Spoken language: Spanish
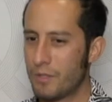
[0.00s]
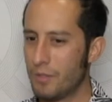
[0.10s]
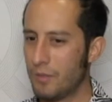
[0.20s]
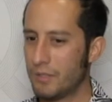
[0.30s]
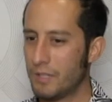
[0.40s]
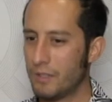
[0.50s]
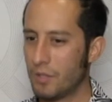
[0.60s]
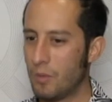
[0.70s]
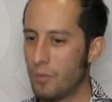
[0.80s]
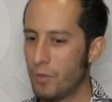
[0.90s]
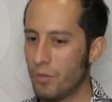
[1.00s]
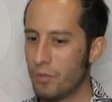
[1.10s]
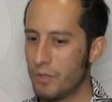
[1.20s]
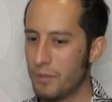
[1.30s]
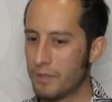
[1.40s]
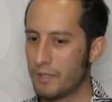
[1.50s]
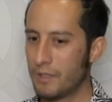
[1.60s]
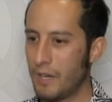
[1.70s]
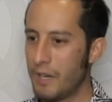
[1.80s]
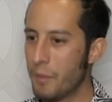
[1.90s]
siento bastante cómodo y
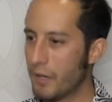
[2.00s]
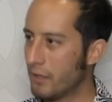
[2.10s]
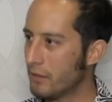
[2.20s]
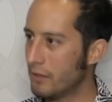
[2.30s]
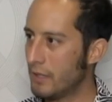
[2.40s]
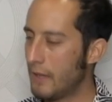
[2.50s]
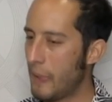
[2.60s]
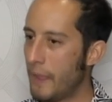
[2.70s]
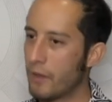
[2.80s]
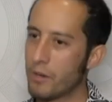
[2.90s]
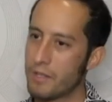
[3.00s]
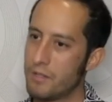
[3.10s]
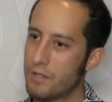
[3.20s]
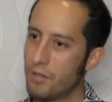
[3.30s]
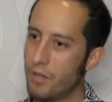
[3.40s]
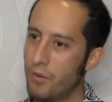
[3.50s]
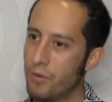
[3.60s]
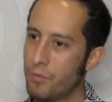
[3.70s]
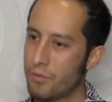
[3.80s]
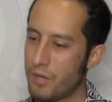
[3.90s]
bastante libre. Y creo que eso es lo que
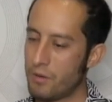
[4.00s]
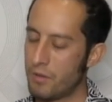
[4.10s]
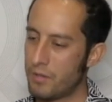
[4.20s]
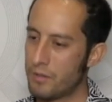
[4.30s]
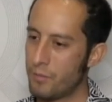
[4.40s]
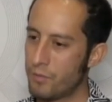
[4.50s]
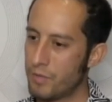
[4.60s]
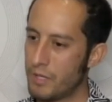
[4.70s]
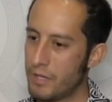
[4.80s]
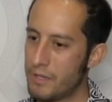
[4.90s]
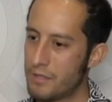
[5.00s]
uno busca cuando hace música, es